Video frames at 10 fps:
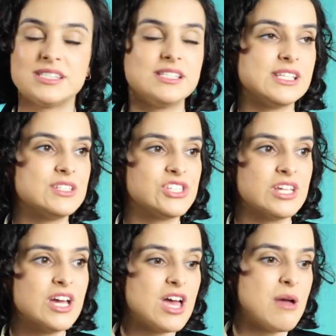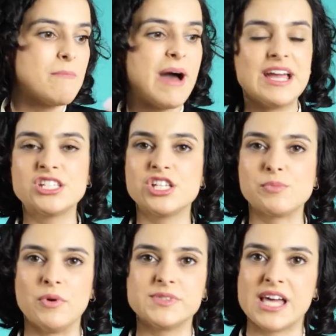e se sentir mais
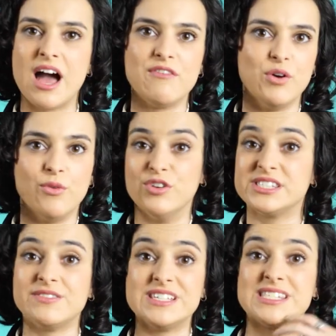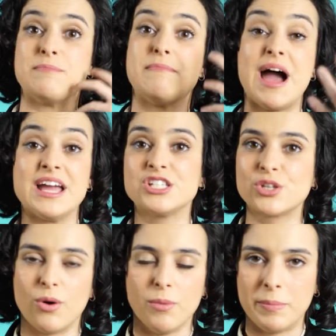responsável, você vai ser mais
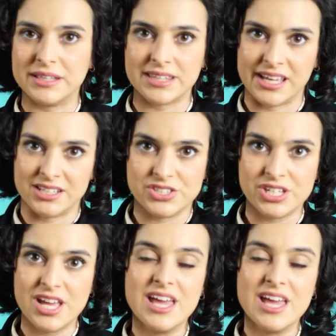competente.